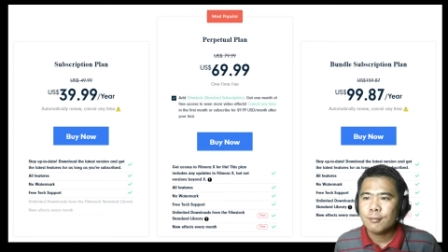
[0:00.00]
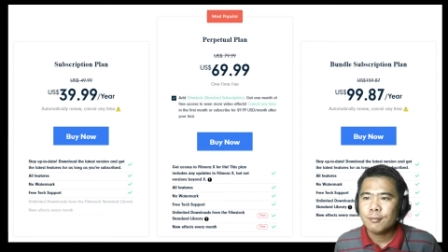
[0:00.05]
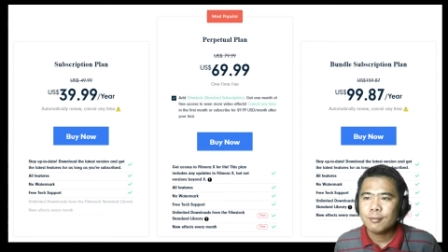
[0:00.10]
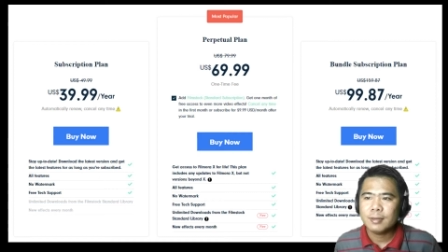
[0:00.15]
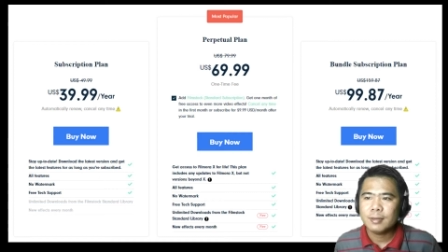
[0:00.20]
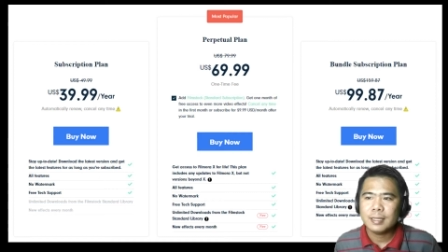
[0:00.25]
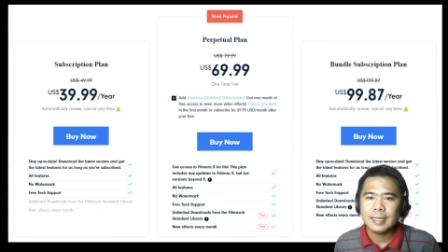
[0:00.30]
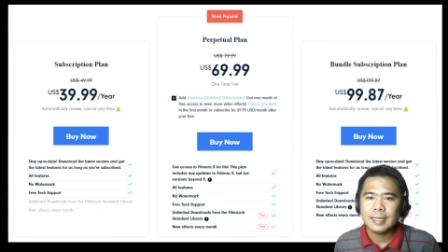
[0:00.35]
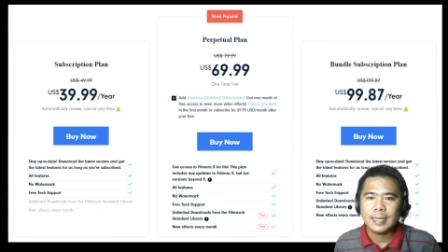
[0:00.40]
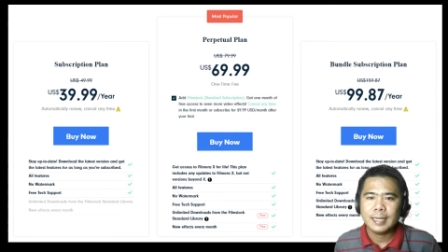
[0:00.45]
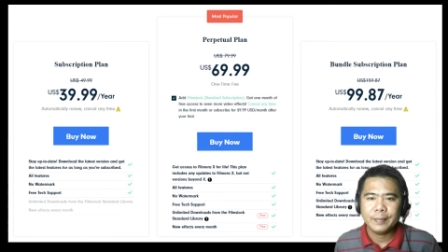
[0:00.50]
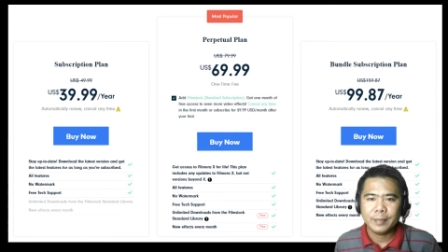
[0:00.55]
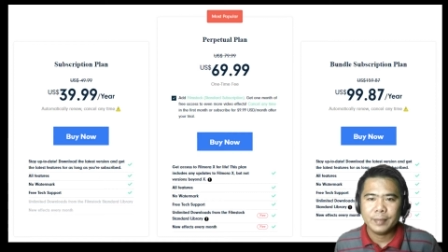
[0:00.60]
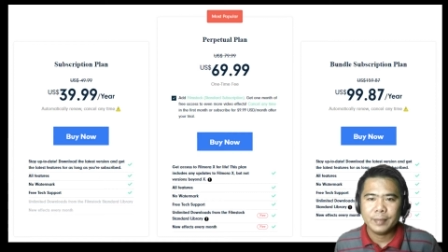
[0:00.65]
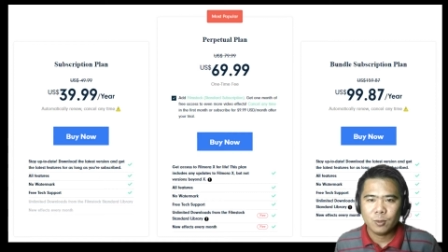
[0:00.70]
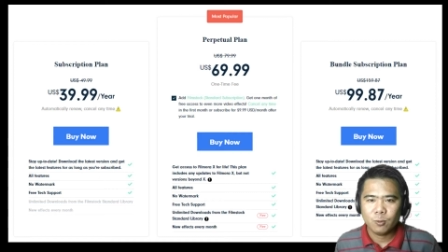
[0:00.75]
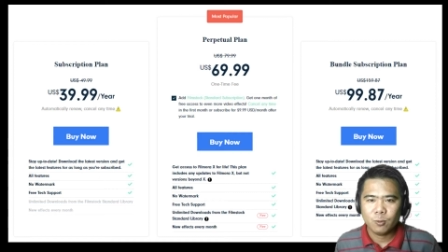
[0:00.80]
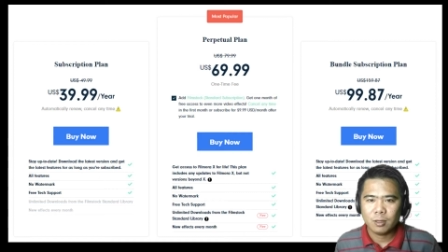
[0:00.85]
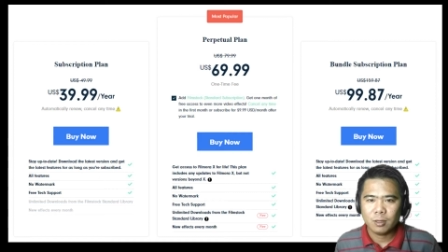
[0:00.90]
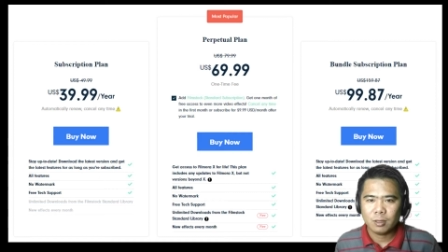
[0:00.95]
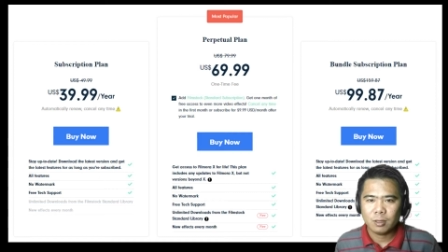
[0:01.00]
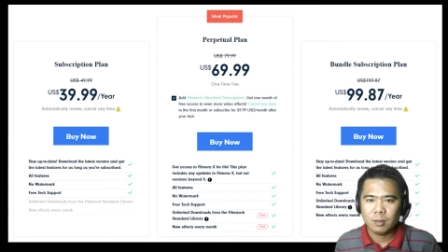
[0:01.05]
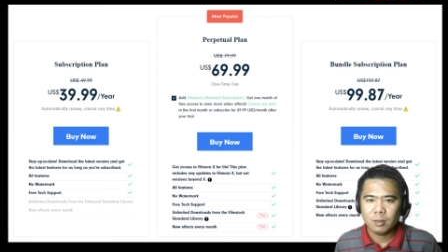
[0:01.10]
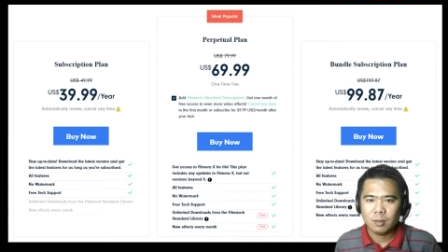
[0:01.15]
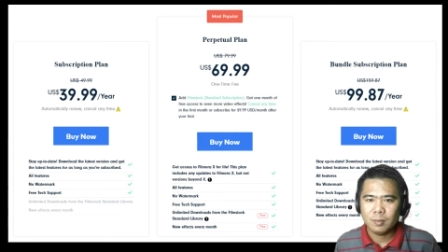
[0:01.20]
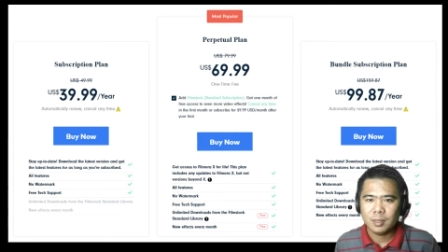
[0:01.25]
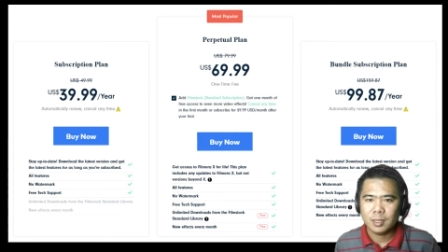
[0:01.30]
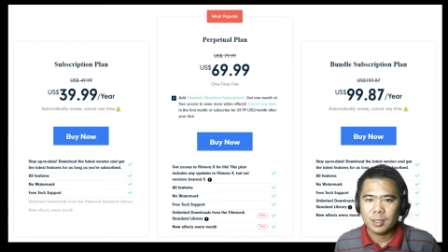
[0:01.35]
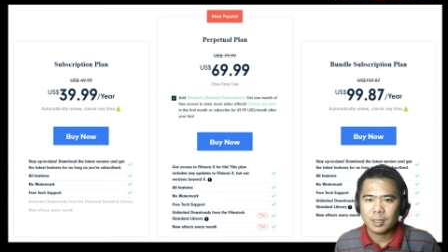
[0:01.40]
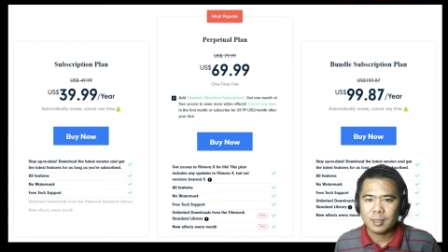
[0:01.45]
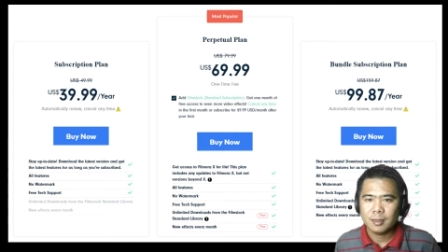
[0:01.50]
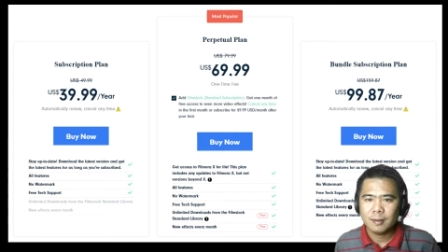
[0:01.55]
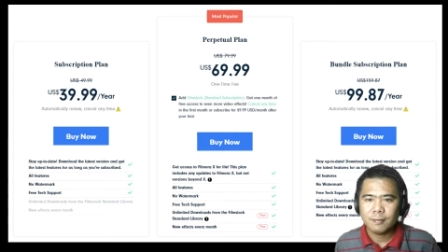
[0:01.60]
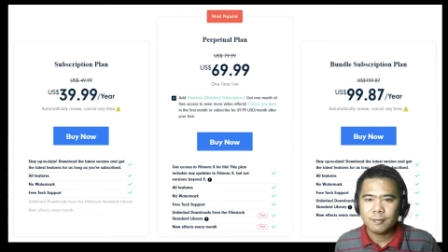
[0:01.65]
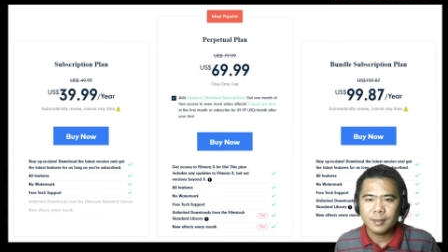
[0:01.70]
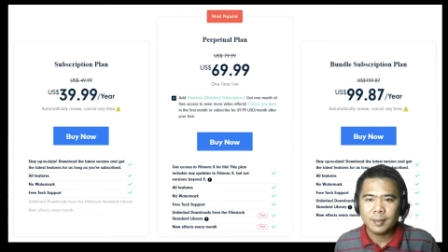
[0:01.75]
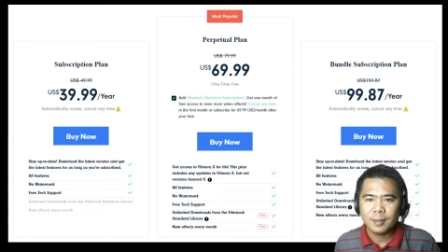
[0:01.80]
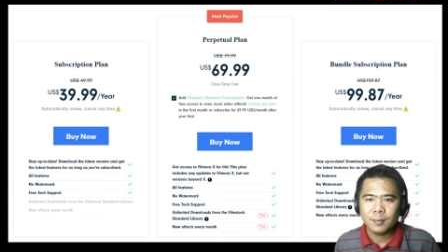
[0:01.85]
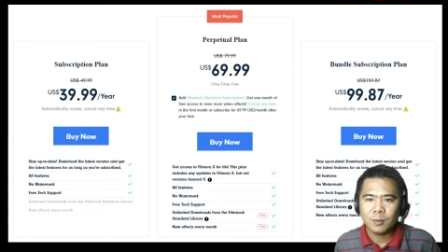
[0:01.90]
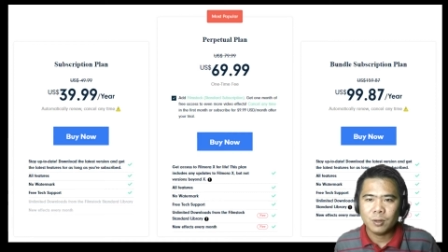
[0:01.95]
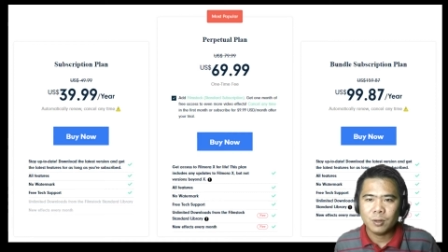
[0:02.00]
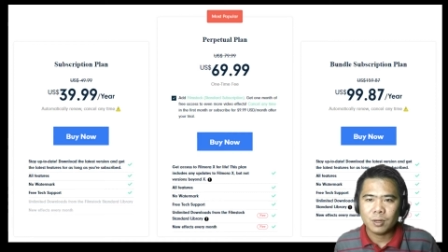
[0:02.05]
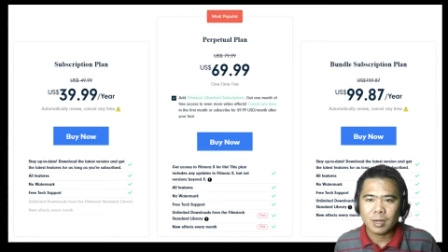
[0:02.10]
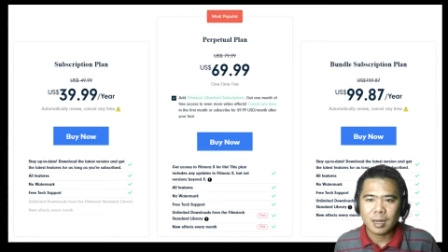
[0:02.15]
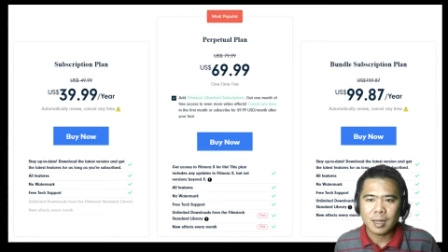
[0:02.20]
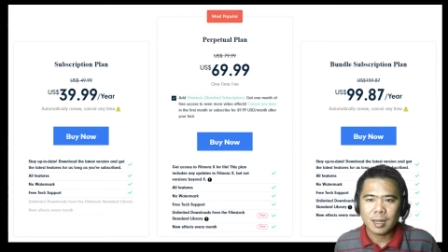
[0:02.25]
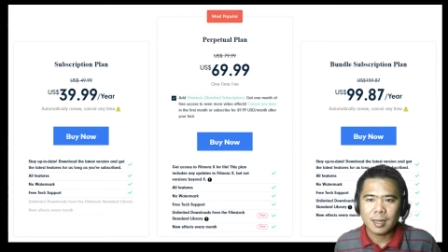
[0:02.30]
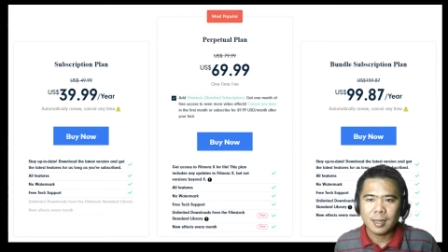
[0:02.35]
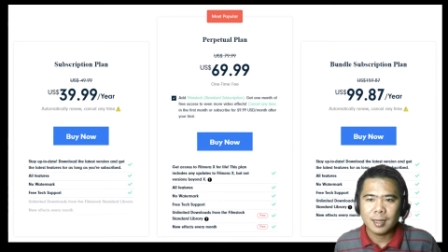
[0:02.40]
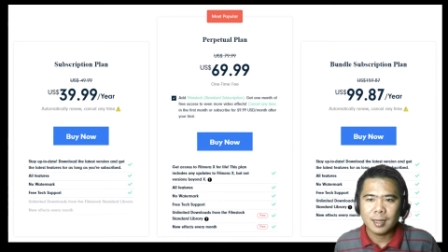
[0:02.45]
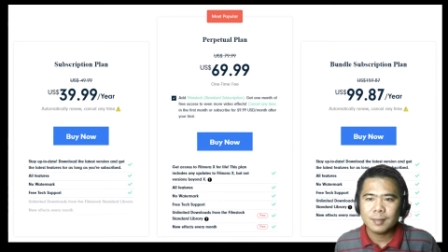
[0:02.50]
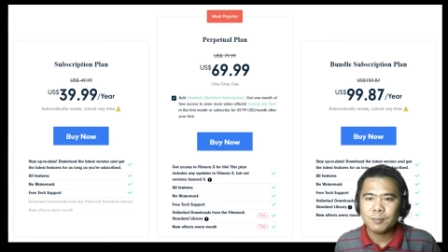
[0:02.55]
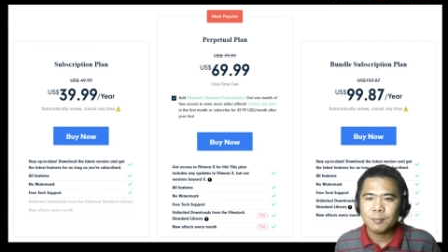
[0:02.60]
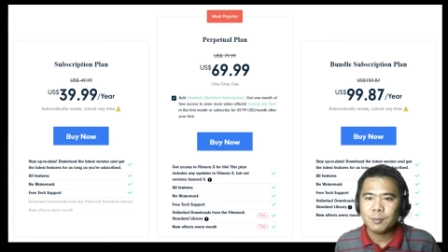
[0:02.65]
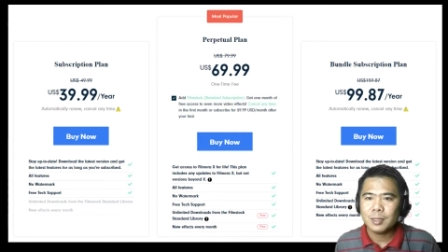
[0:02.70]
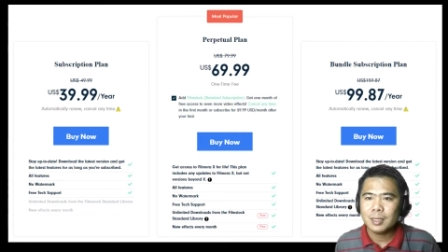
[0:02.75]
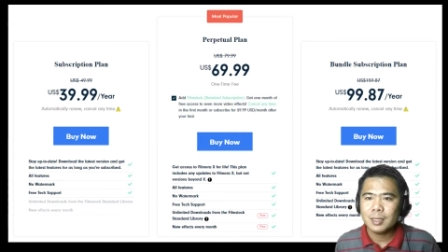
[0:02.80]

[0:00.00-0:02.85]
free ay may watermark ng Filmora at